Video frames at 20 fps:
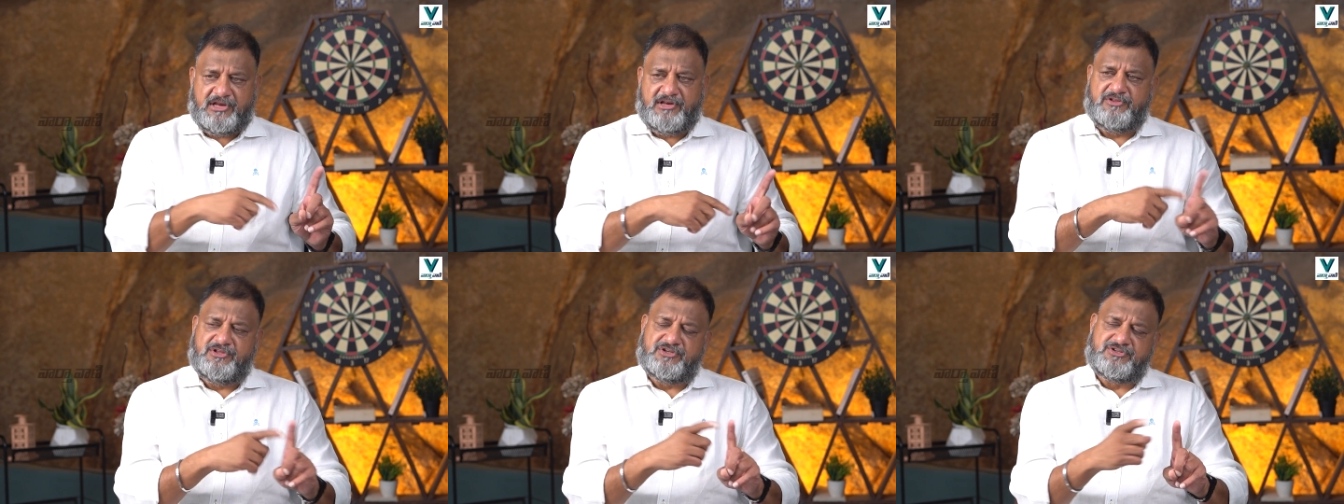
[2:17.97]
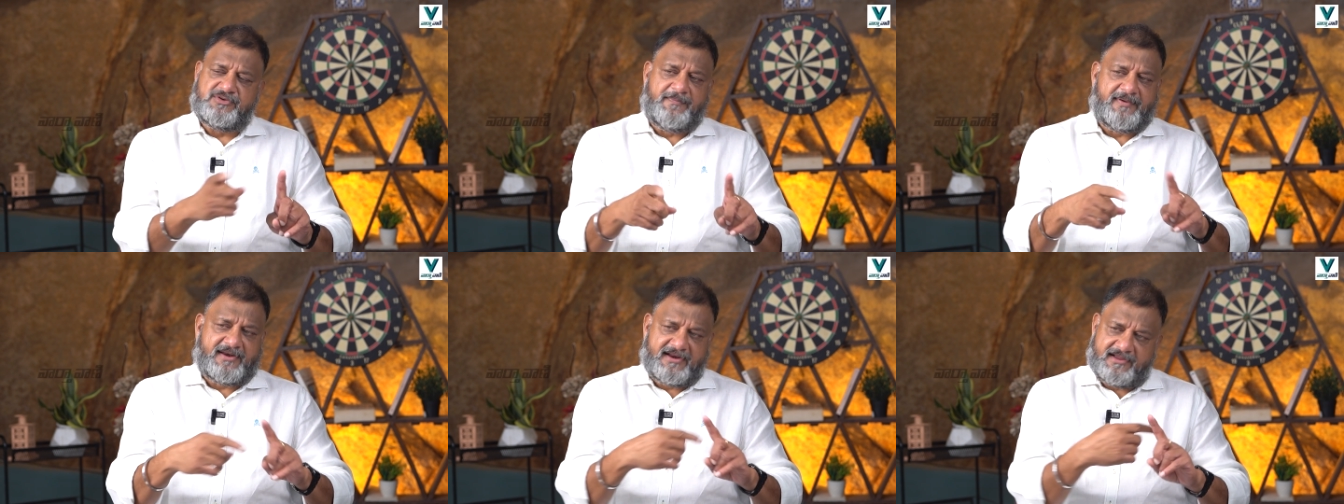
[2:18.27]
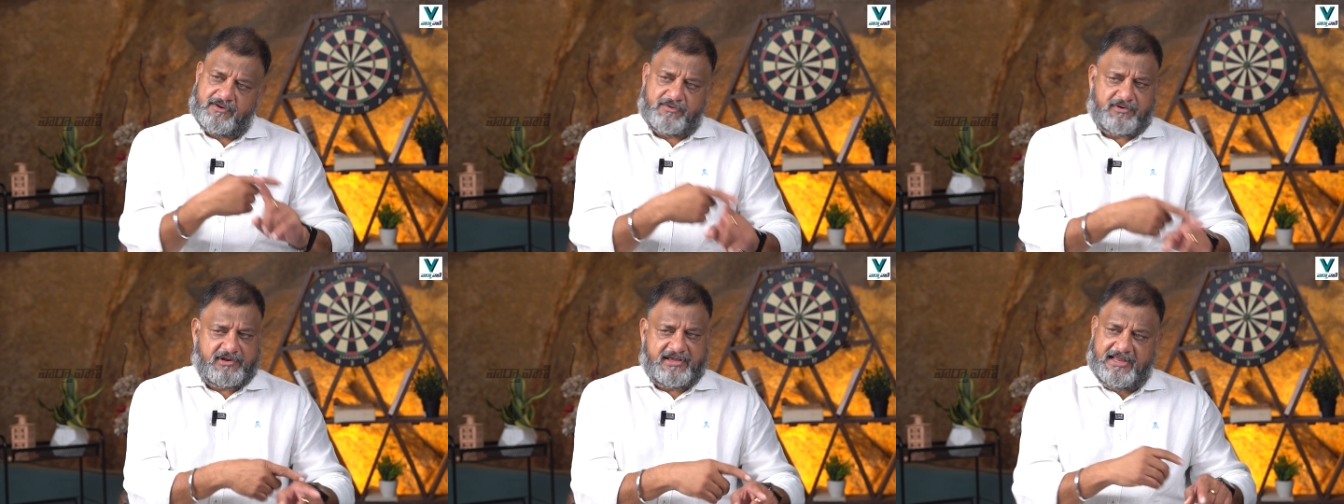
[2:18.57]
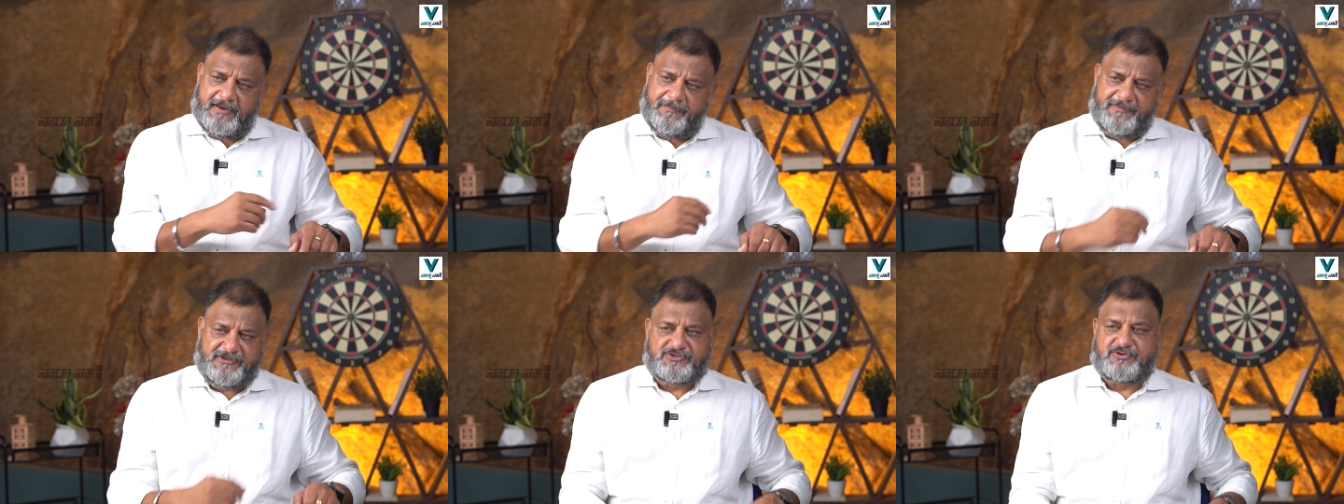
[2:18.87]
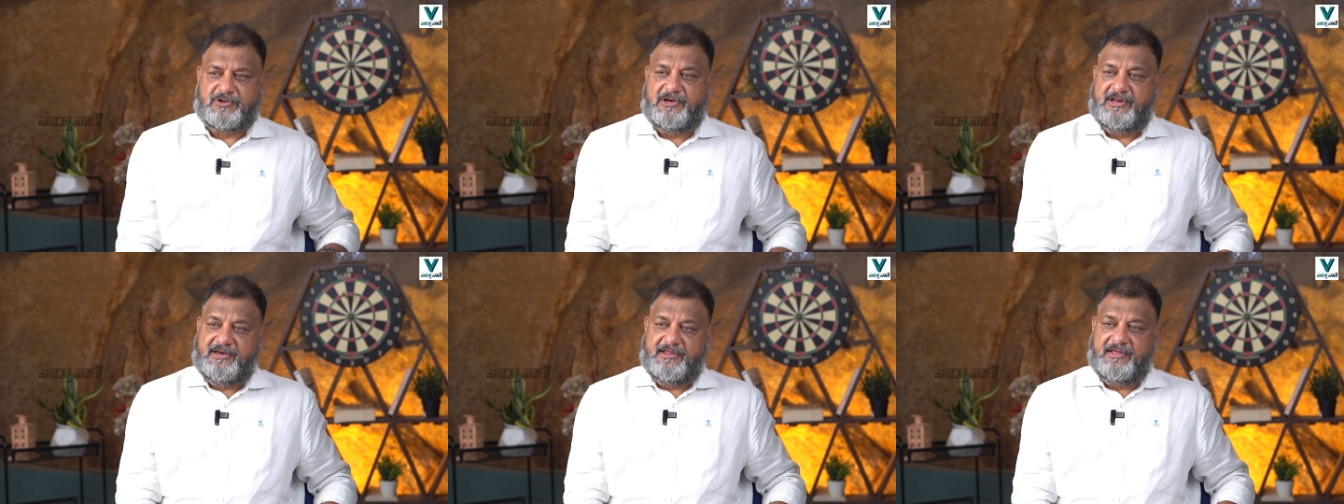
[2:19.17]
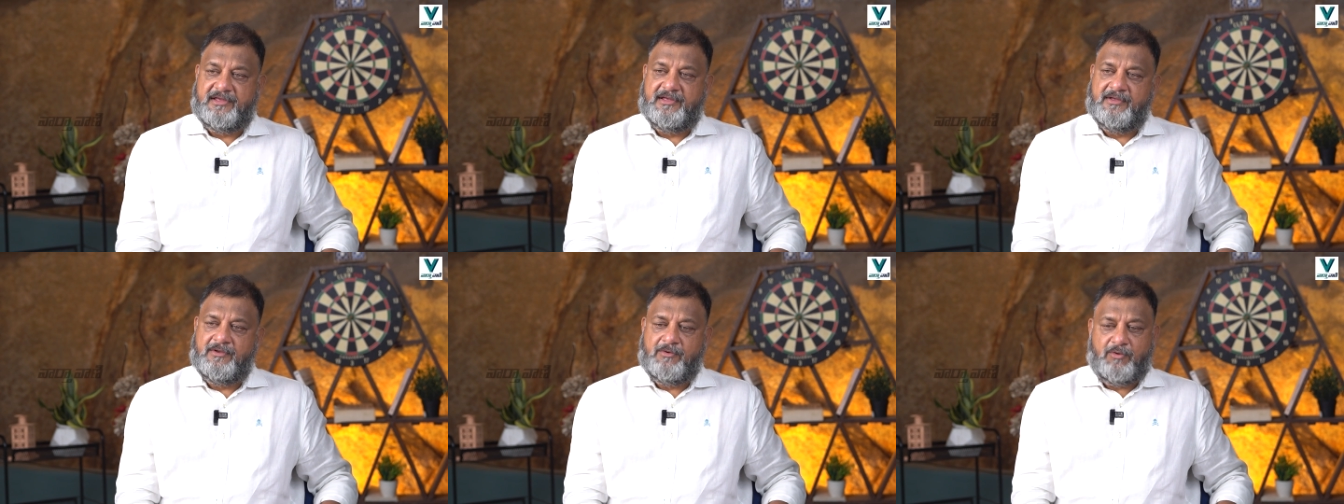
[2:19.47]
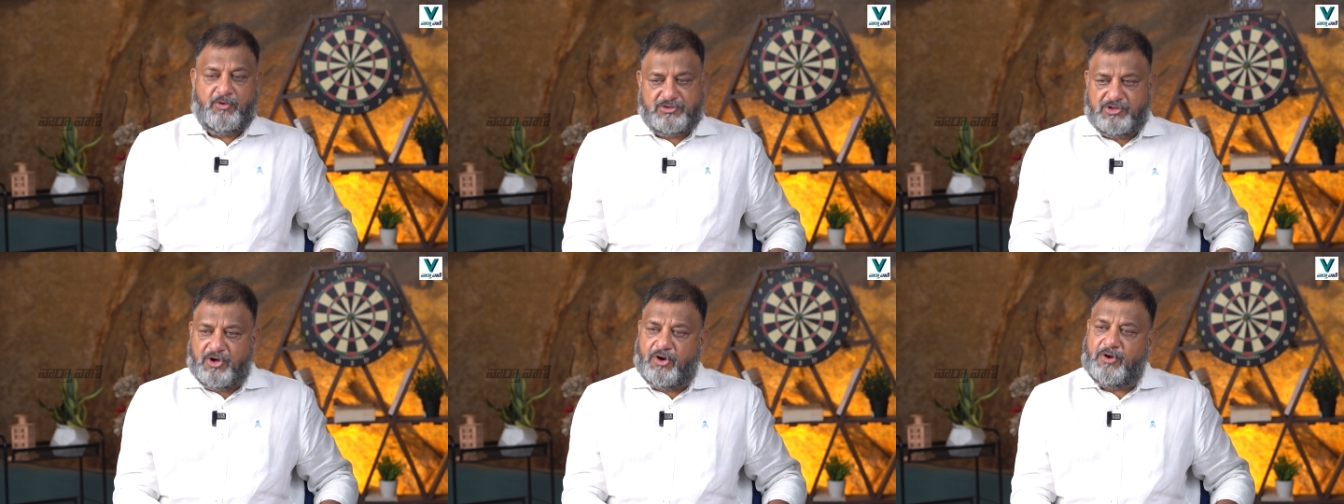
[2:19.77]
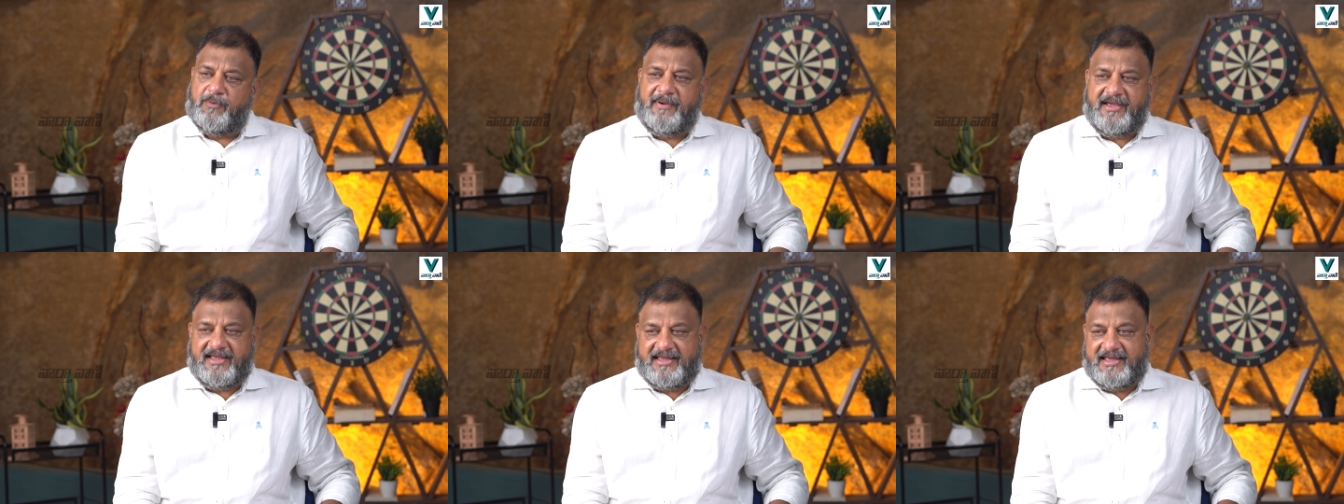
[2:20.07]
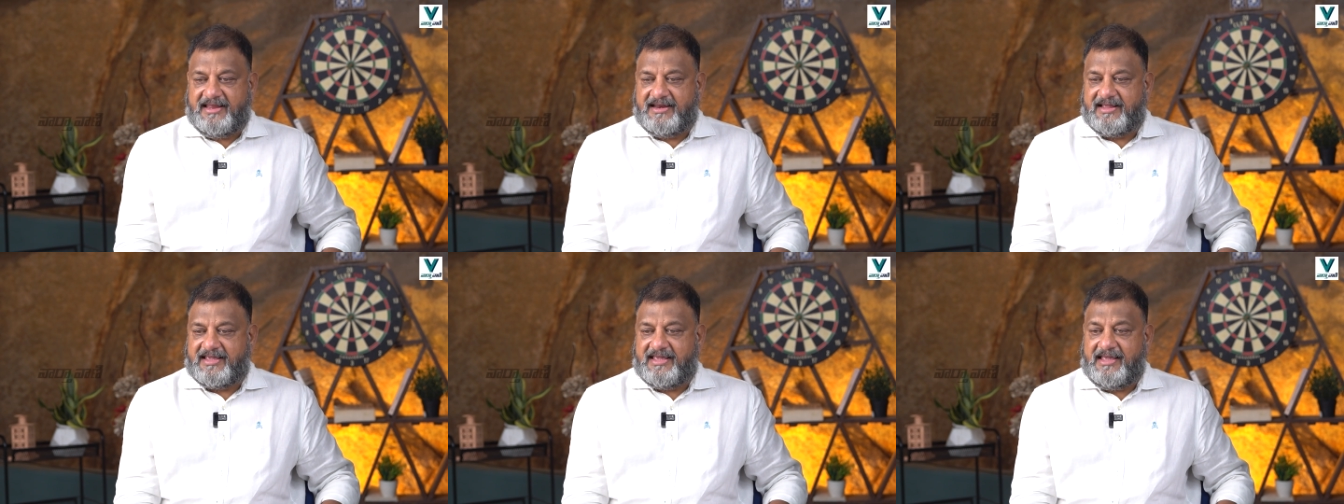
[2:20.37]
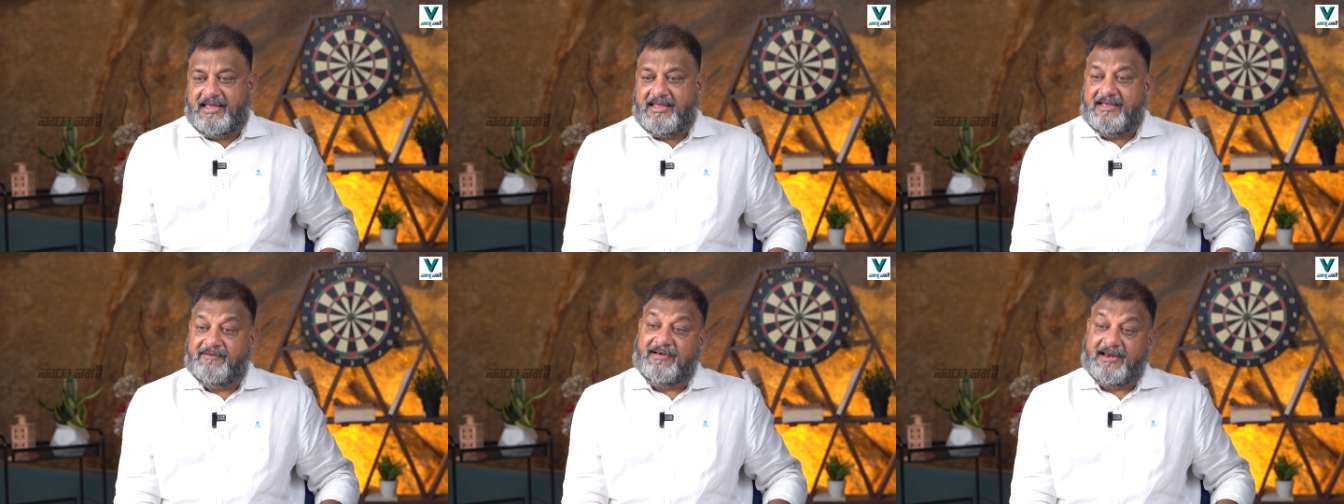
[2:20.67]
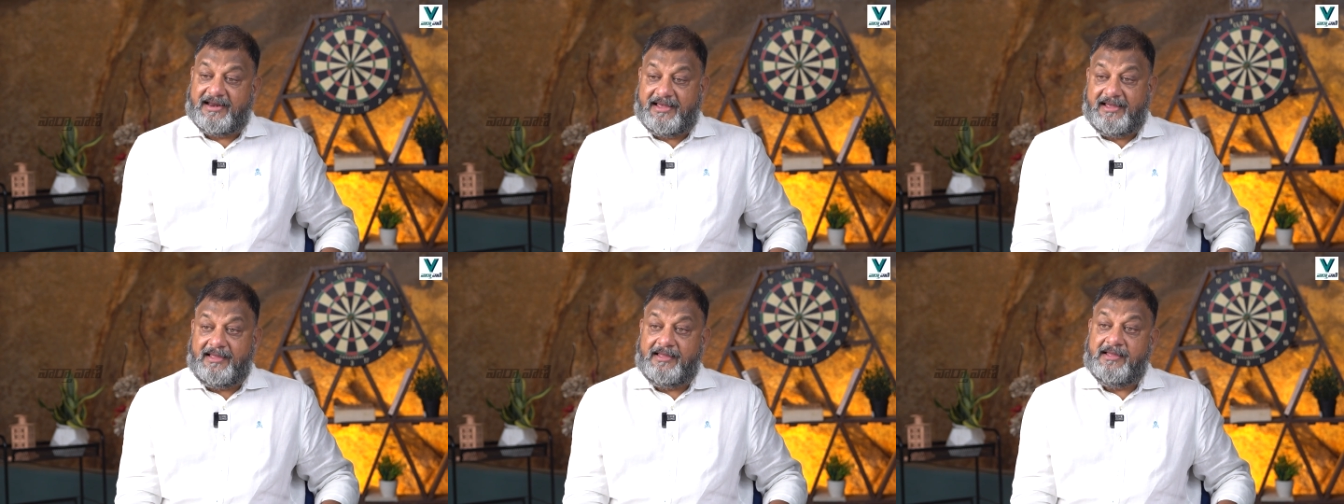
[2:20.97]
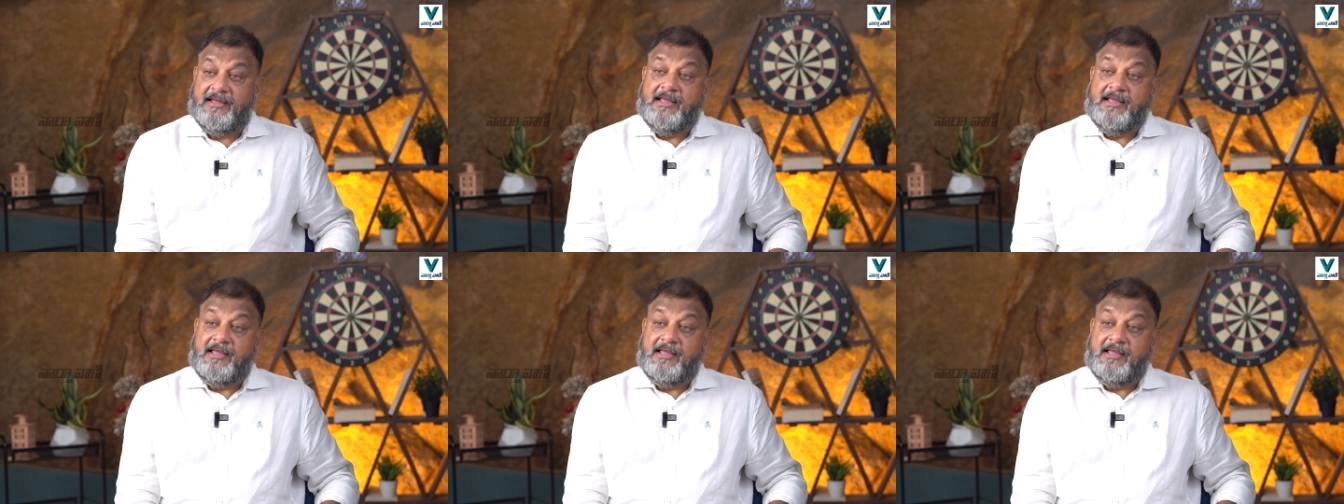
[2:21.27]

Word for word: తెలుగుదేశం పరంగా కూడా గెలిపించుకోలేని ఓ దౌర్భాగ్యానికి ఇవాళ